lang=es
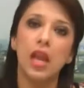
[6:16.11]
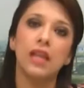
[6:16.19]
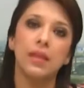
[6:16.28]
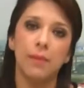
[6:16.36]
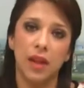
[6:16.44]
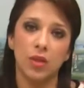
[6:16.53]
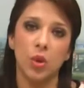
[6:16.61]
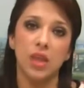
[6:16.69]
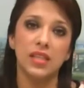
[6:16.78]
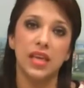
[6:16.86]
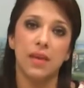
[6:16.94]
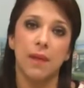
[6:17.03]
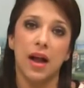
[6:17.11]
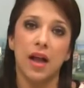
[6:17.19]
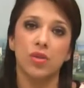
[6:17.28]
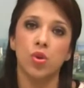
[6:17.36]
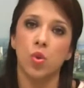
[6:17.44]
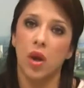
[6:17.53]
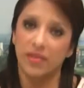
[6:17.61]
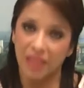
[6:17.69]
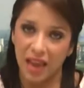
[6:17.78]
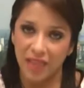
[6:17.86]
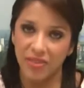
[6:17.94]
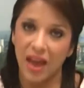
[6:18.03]
la temperatura sigue bajando
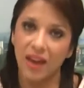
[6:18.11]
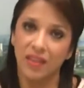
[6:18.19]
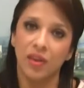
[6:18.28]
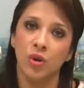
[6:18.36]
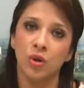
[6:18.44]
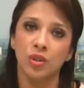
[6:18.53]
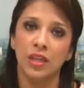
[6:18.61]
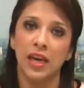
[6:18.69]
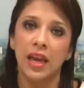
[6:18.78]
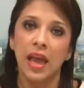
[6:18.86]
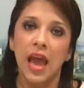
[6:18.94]
durante la tarde-noche.